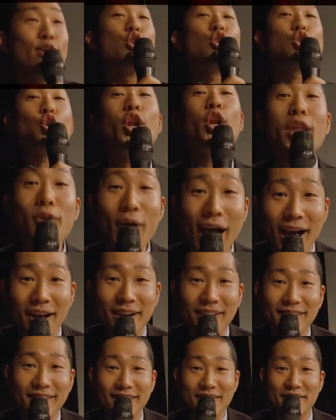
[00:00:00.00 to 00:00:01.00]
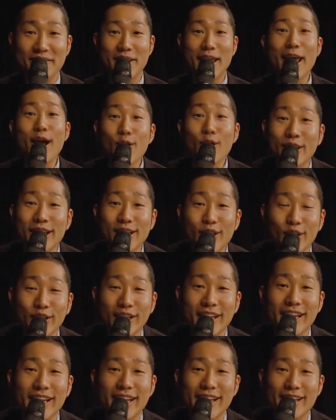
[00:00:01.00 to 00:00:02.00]
それでは寝起き
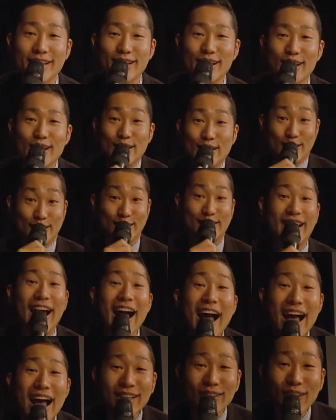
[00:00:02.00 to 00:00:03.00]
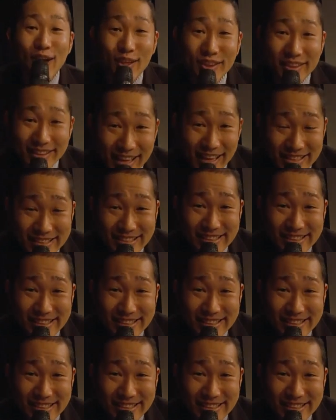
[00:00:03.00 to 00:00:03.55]
ドッキリスタートで